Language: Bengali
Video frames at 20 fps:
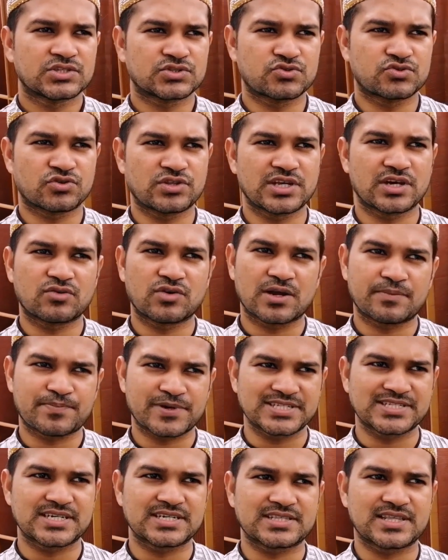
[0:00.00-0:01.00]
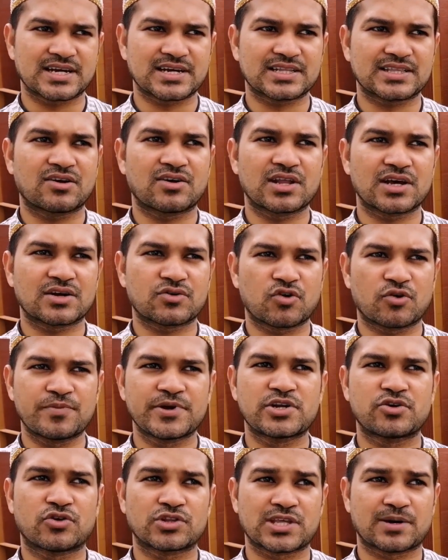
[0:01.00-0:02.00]
যদি এগুলো প্রেজেন্ট থাকে তাহলে
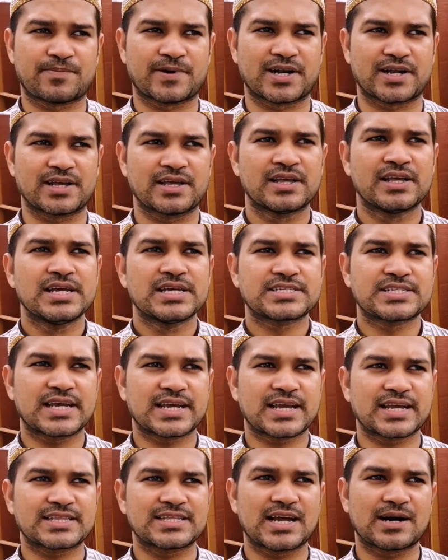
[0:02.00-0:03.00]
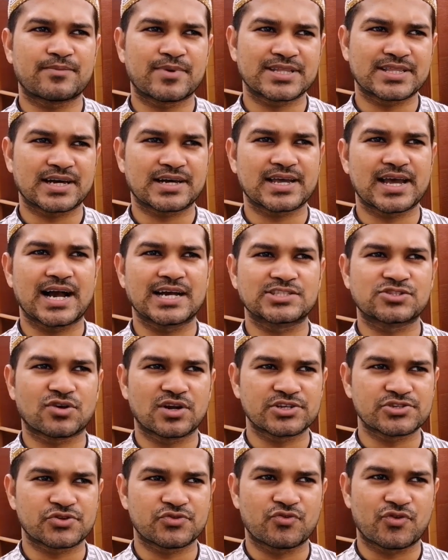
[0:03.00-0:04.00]
কোভিড হতে পারে সেক্ষেত্রে আমরা তাকে
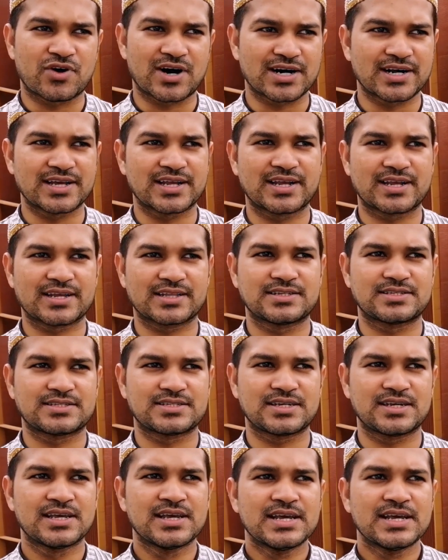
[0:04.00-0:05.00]
আইসোলেশন ওয়ার্ডে রেখে দিচ্ছি